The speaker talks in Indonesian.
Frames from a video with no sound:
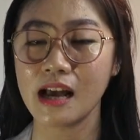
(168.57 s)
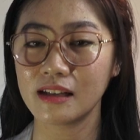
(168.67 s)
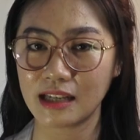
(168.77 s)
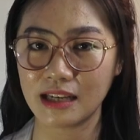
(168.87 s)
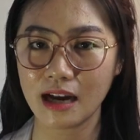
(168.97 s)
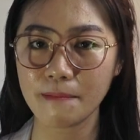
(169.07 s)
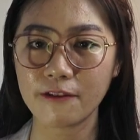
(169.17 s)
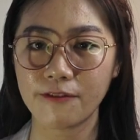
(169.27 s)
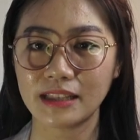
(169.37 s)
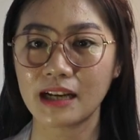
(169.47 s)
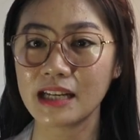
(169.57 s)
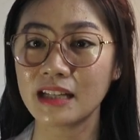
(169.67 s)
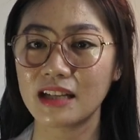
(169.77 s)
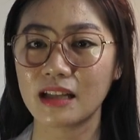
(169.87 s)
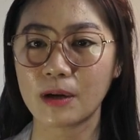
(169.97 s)
Sehingga manfaat yang
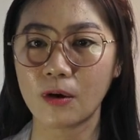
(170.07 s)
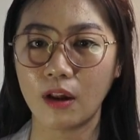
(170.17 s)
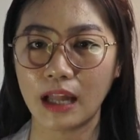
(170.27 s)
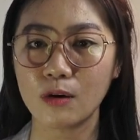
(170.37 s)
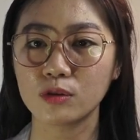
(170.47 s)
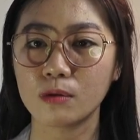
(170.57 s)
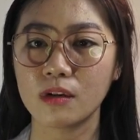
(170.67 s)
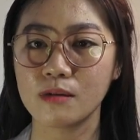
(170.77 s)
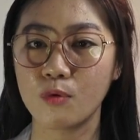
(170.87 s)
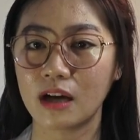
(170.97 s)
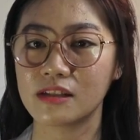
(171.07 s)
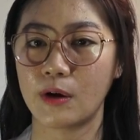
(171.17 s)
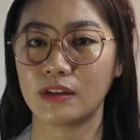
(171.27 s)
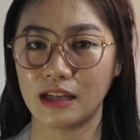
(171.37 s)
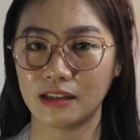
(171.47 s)
ingin kita peroleh untuk menyembuhkan
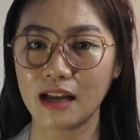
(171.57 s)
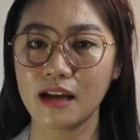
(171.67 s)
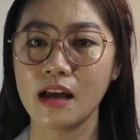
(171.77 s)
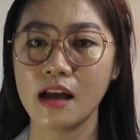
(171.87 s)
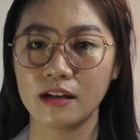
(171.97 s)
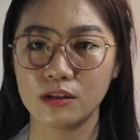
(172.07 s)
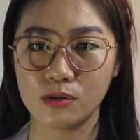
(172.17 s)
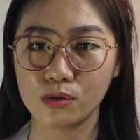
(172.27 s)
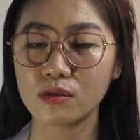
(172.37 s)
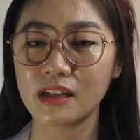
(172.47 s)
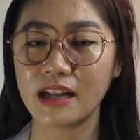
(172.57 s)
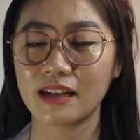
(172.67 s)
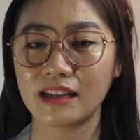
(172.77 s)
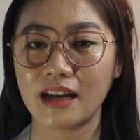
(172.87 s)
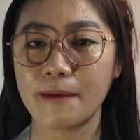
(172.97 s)
jerawat kita justru
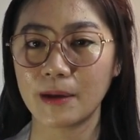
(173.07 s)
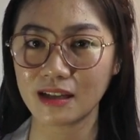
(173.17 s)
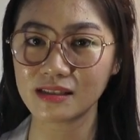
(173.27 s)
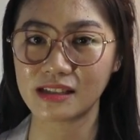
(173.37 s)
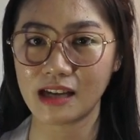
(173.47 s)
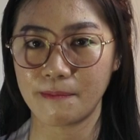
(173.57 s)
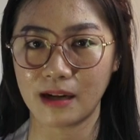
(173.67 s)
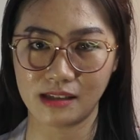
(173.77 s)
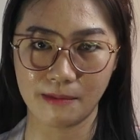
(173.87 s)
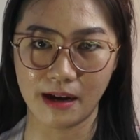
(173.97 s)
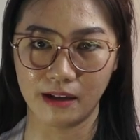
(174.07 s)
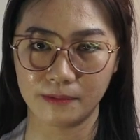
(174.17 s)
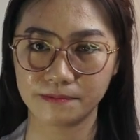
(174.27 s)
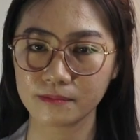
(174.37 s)
tidak kita dapatkan secara maksimal.